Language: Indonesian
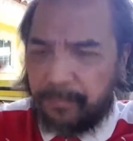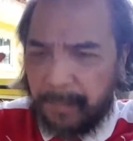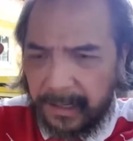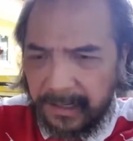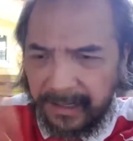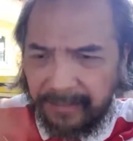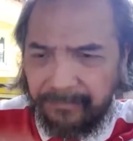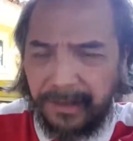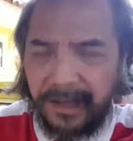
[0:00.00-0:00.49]

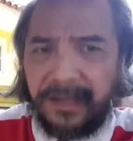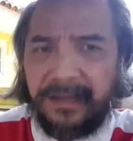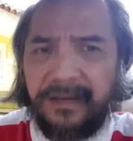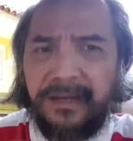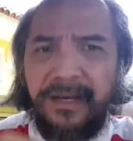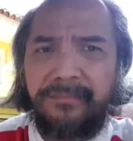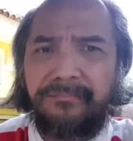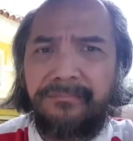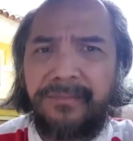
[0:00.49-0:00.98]
bagian-bagian
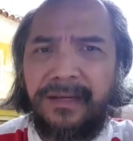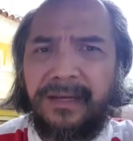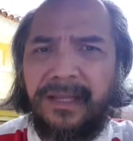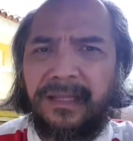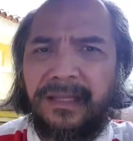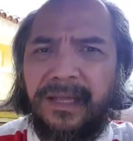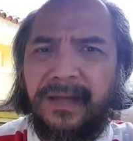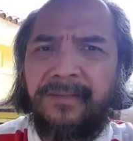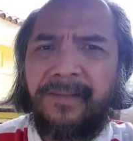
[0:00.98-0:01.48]
di dalam diri
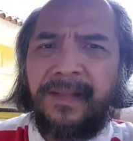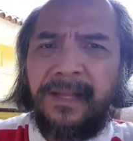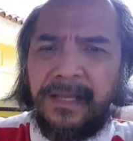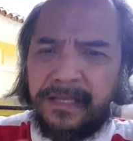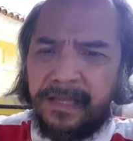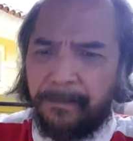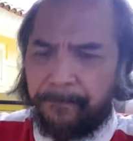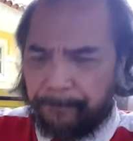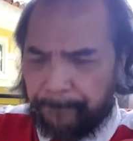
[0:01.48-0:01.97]
kita
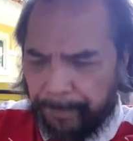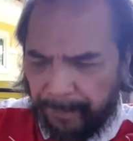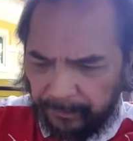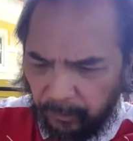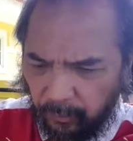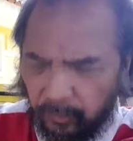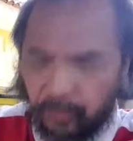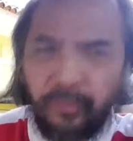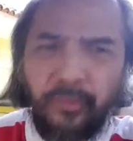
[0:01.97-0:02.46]
yang
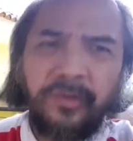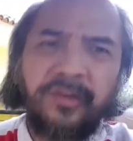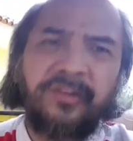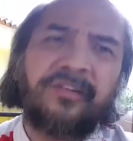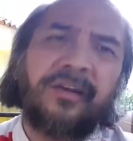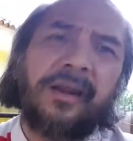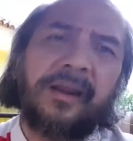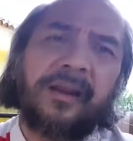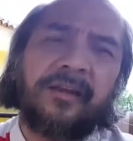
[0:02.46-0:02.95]
patut untuk
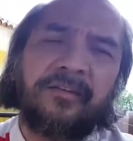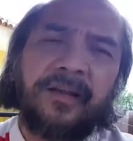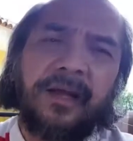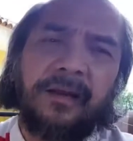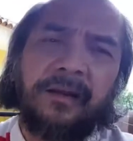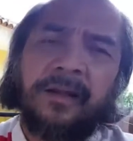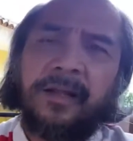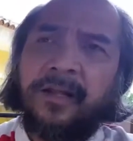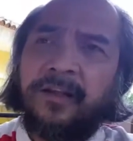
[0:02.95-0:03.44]
diselaraskan.